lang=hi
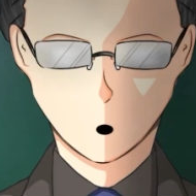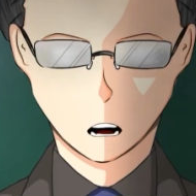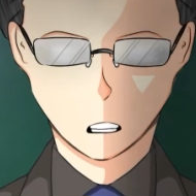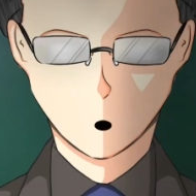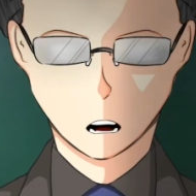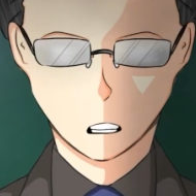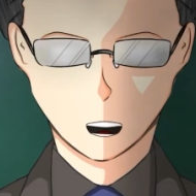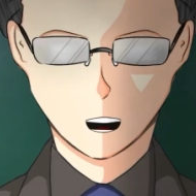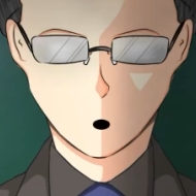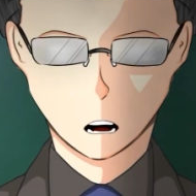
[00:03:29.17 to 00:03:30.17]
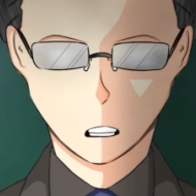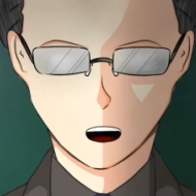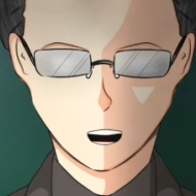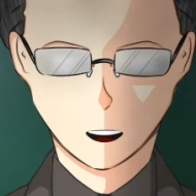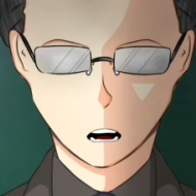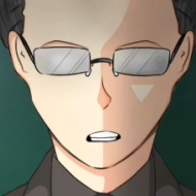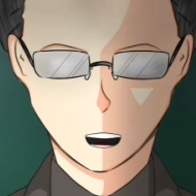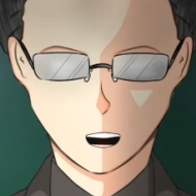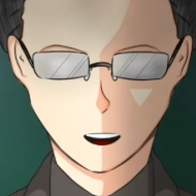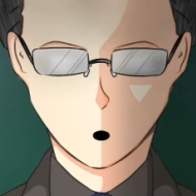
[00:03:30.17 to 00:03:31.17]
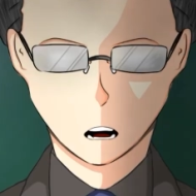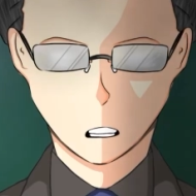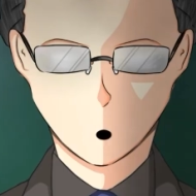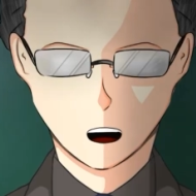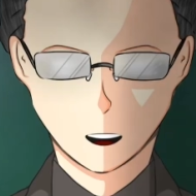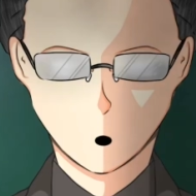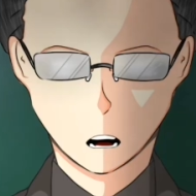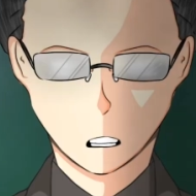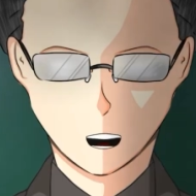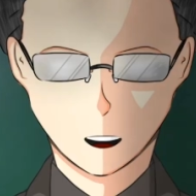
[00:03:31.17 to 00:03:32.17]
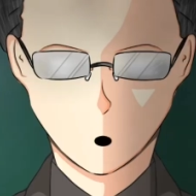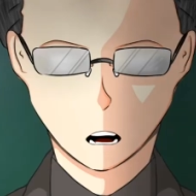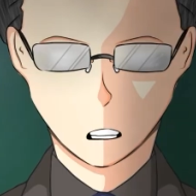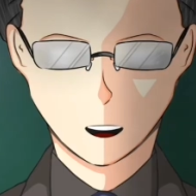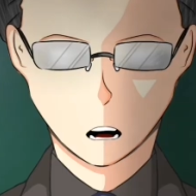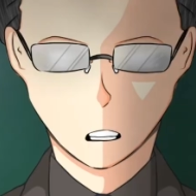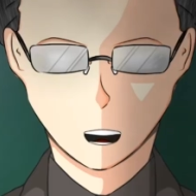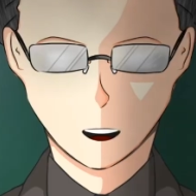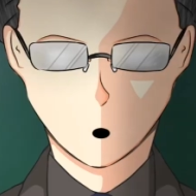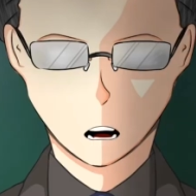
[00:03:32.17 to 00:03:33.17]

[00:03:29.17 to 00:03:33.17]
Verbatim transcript: मिल गया कॉर्नर सीट में बैठने वाला